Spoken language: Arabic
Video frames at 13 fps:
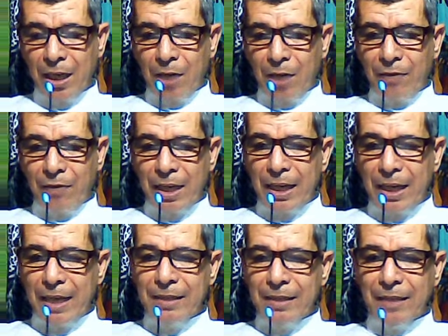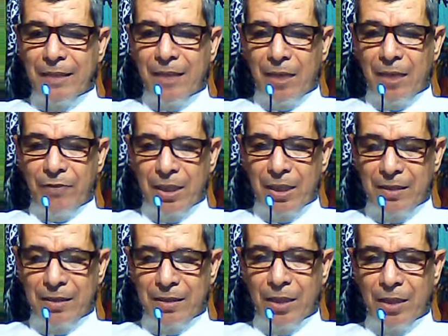فهذا التحفيز
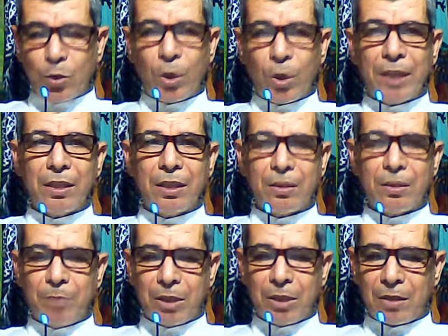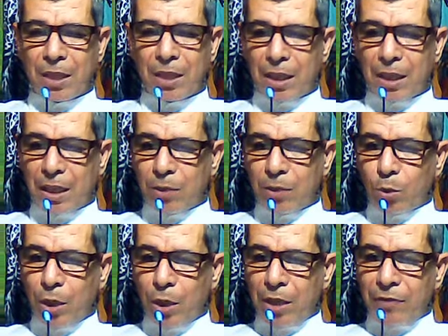يغير من قناعاته
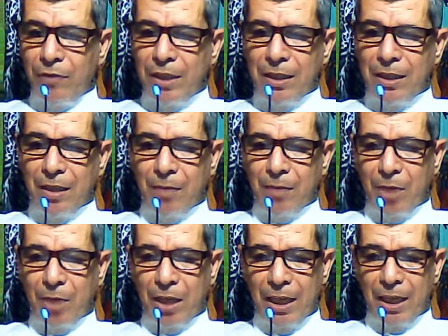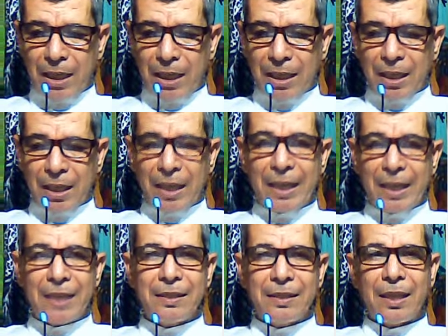في تلك المرحلة
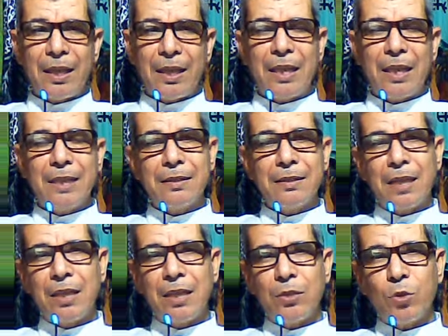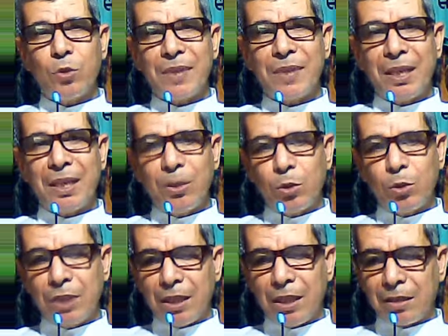هذا الإنسان يساعده
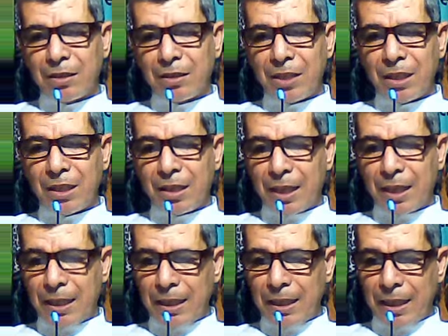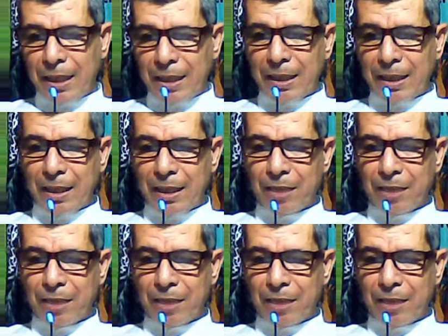تلك الطريقة على النجاح